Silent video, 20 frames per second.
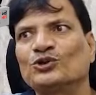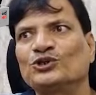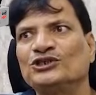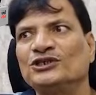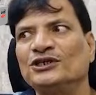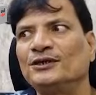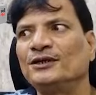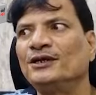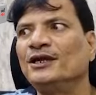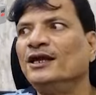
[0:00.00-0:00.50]

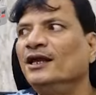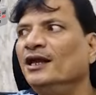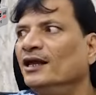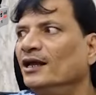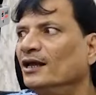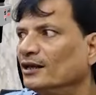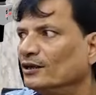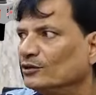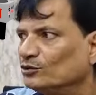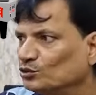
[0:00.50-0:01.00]
করছি
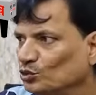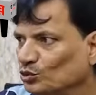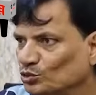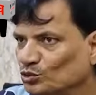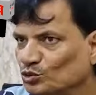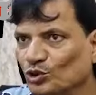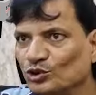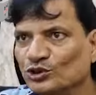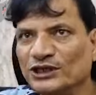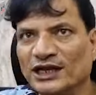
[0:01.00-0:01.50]

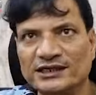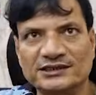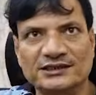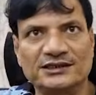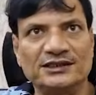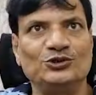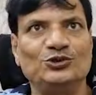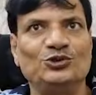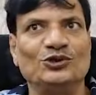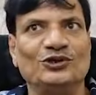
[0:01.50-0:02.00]
সুস্থ
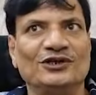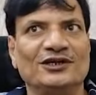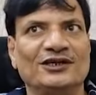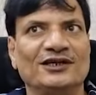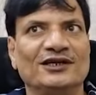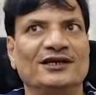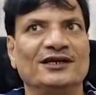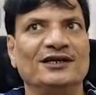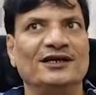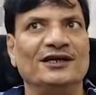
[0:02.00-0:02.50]
স্বাস্থ্যের জন্য
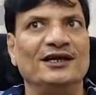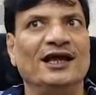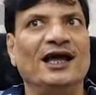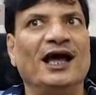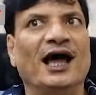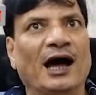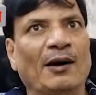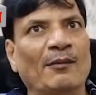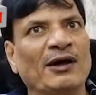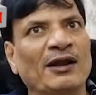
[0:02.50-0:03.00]

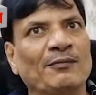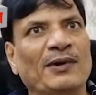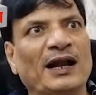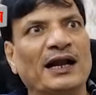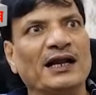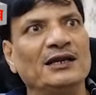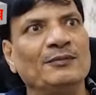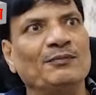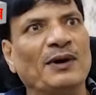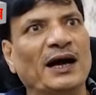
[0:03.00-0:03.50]
আমার
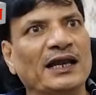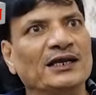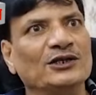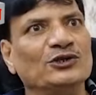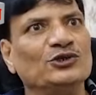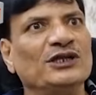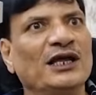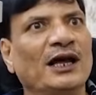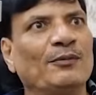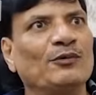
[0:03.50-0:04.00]
বাড়ির বাইরে
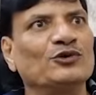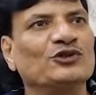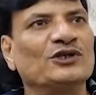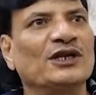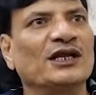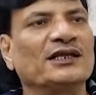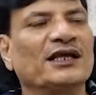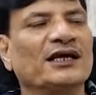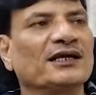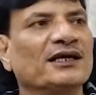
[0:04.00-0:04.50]
যদি
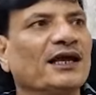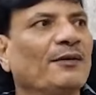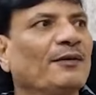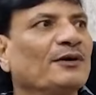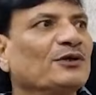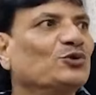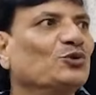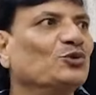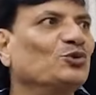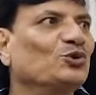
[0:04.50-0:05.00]
আবর্জনা থাকে
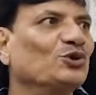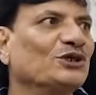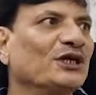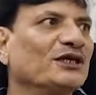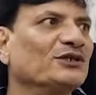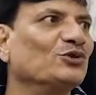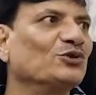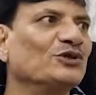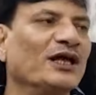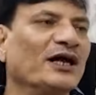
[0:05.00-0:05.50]
আমার সুস্থ
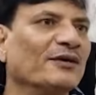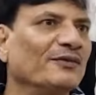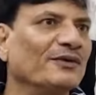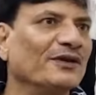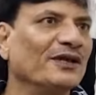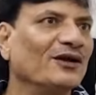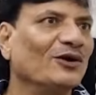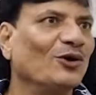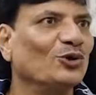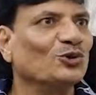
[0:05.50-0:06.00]
স্বাস্থ্য
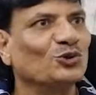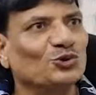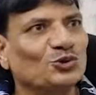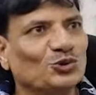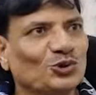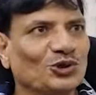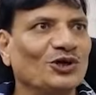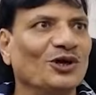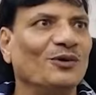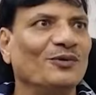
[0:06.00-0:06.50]
থাকবে না
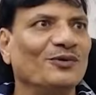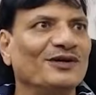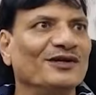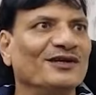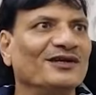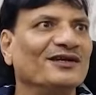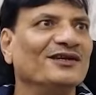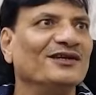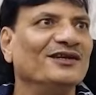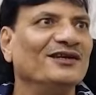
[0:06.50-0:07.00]
অসুস্থই হবে
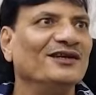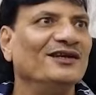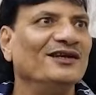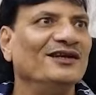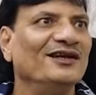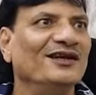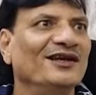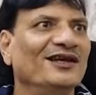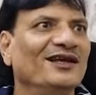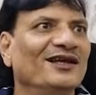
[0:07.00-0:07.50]

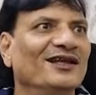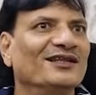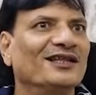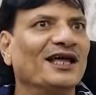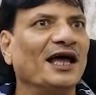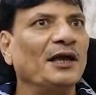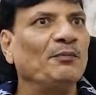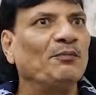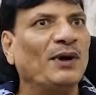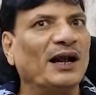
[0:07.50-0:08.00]

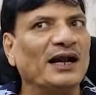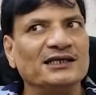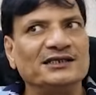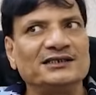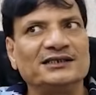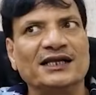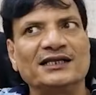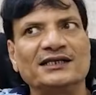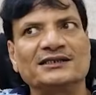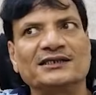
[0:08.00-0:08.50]
তাই
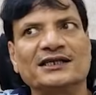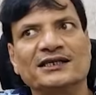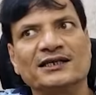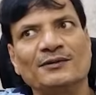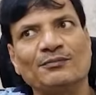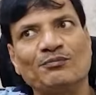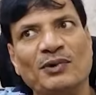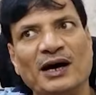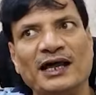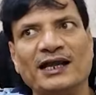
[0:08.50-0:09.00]
বাড়ির সাথে
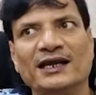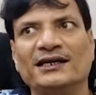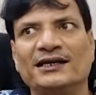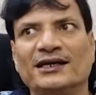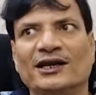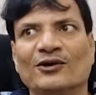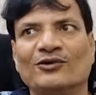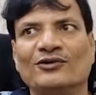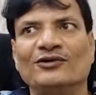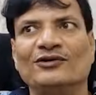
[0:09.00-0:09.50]
সাথে
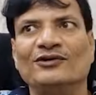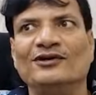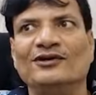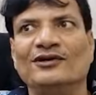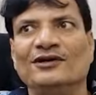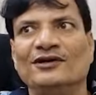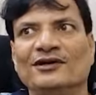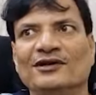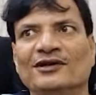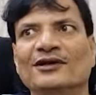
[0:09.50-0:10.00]
বাইরেটাও
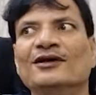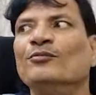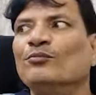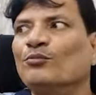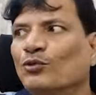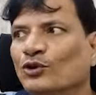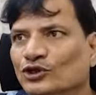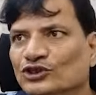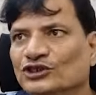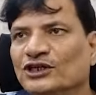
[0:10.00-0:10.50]

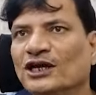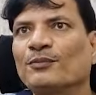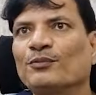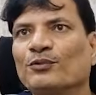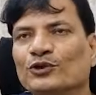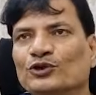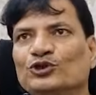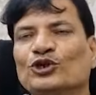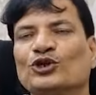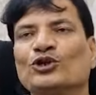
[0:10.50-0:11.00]
পরিষ্কার
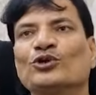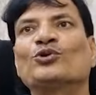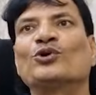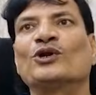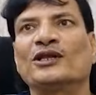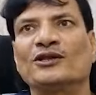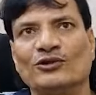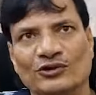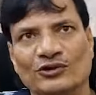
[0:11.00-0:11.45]
পরিচ্ছন্ন করা